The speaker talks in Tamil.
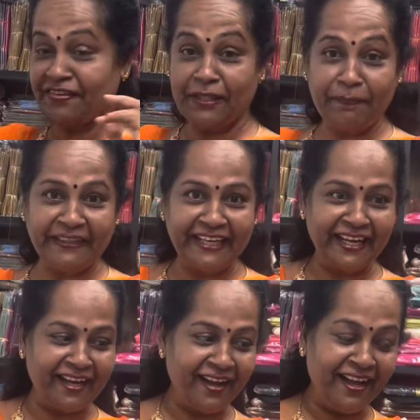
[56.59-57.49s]
வந்து
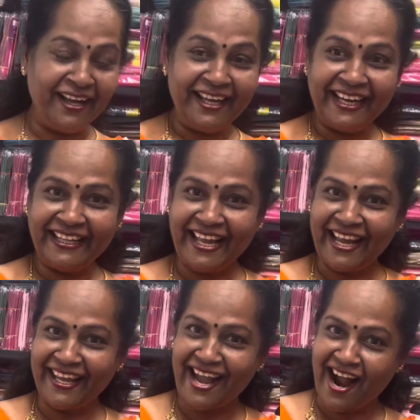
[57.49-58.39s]
பாத்தீங்கன்னா இது எங்க
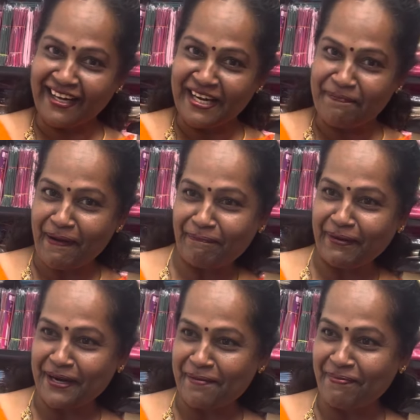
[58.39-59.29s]
யாழினி
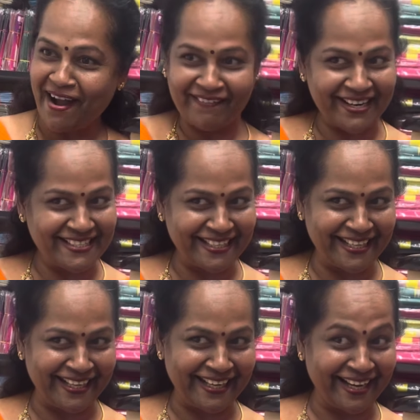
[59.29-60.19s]
பாப்பாவோட பாவாடை
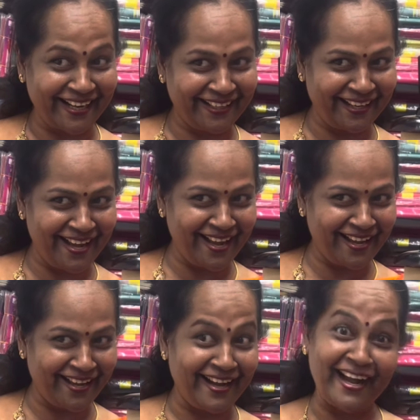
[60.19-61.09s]
சட்டை கரெக்டா
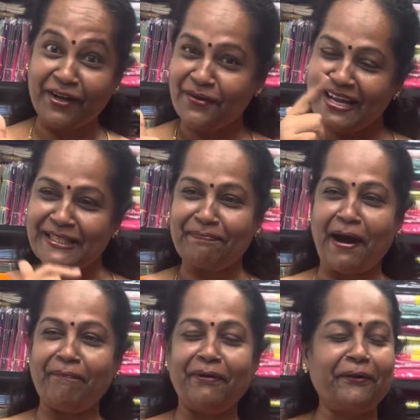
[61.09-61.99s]
அங்க உட்காந்து
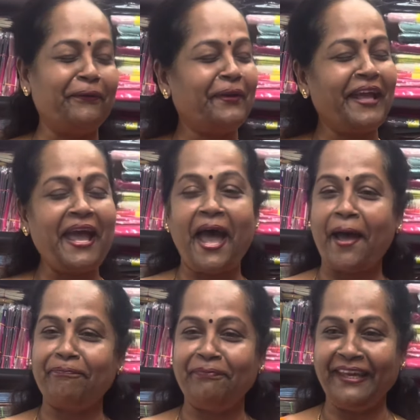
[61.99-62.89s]
பாப்பாக்கு ஒரே
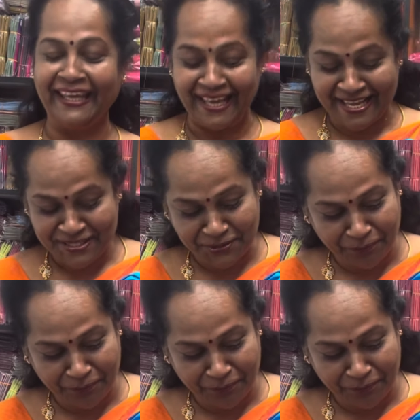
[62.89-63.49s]
ஹாப்பி ஸோ